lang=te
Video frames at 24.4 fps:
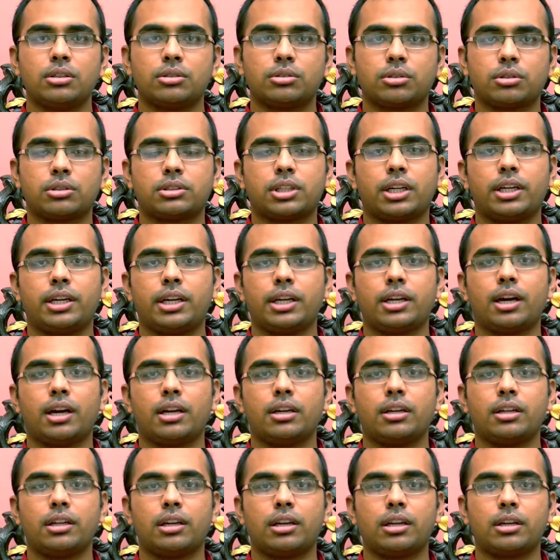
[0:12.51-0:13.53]
సొసైటీ
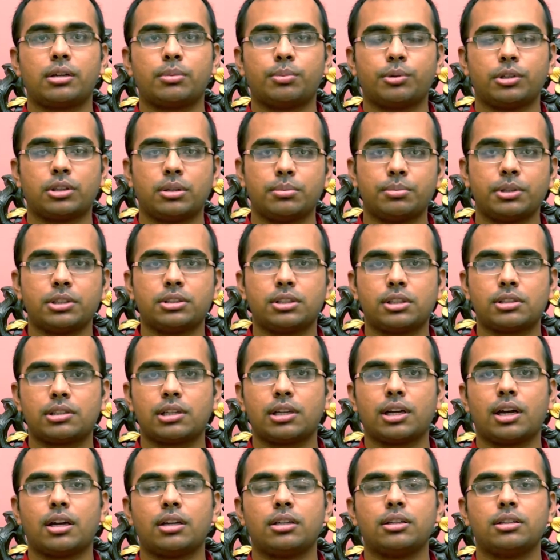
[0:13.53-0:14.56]
కానీ లేకపోతే
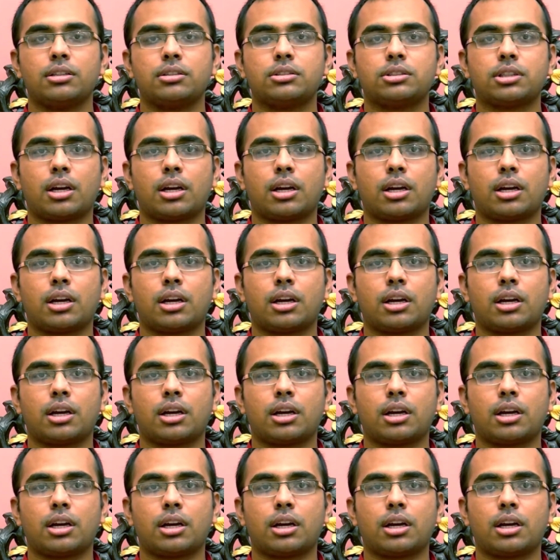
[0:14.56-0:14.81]
బిజినెస్లు కానీ